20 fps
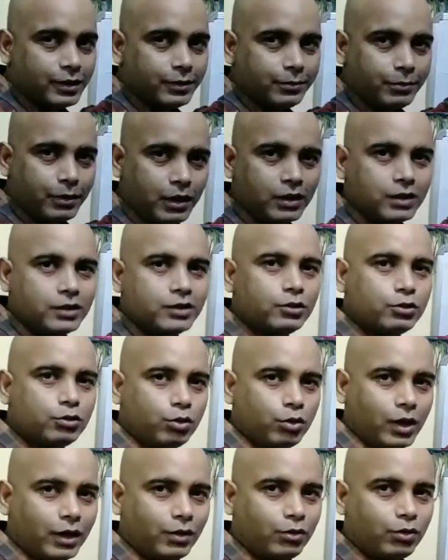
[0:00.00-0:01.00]
है मान लीजिए
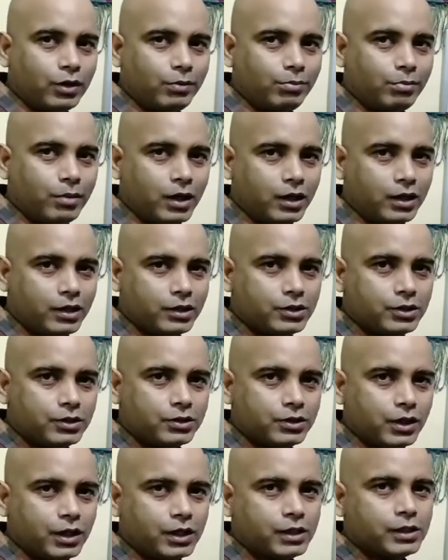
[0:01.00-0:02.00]
थोराकोलम्बार
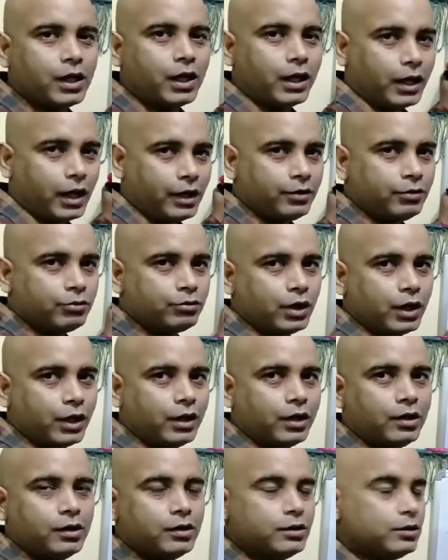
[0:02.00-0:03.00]
रीजन से है या
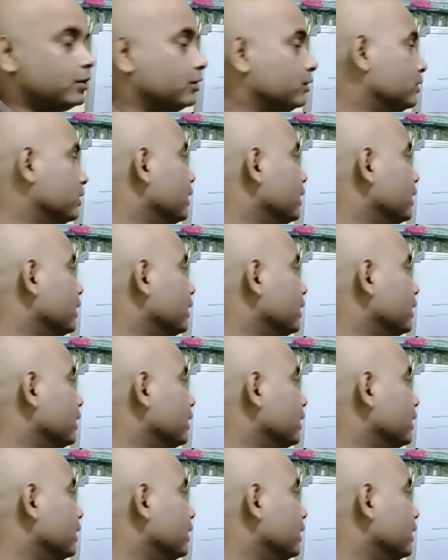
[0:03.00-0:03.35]
क्रैनियोसेक्रल रीजन